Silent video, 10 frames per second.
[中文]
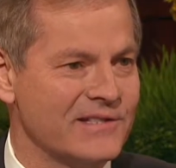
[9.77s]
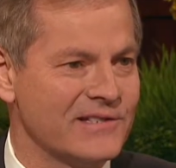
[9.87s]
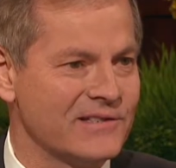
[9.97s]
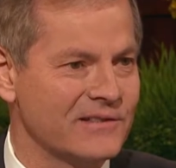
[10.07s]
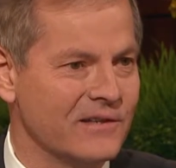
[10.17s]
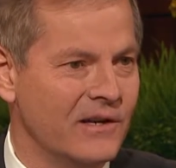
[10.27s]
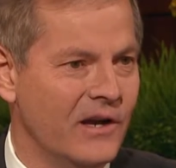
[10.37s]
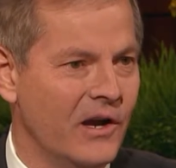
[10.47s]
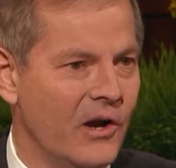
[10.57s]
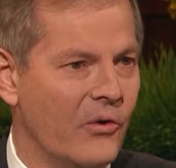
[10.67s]
的赛事
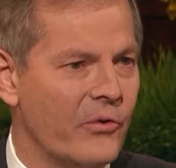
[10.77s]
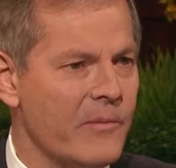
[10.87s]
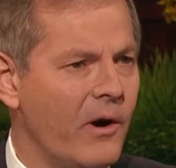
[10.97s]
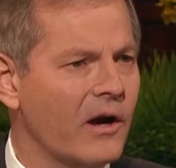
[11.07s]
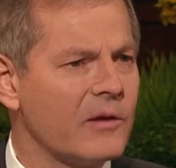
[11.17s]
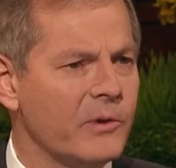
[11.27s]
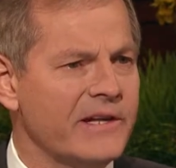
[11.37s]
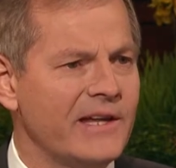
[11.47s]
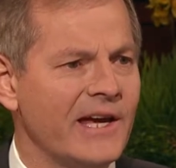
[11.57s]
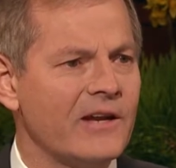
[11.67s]
当中代表八十
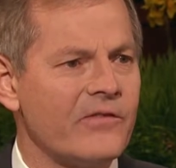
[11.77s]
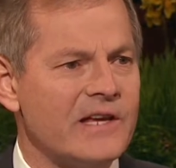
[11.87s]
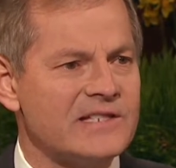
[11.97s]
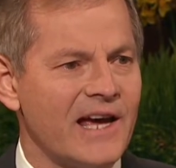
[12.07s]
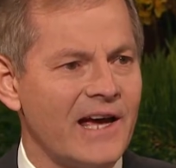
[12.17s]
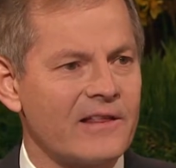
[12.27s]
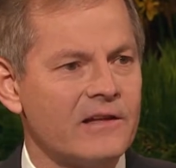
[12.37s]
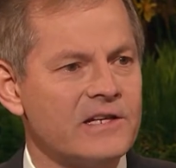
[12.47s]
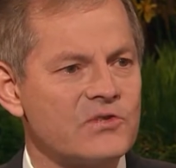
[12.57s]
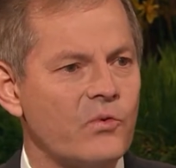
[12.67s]
九个不同的国家。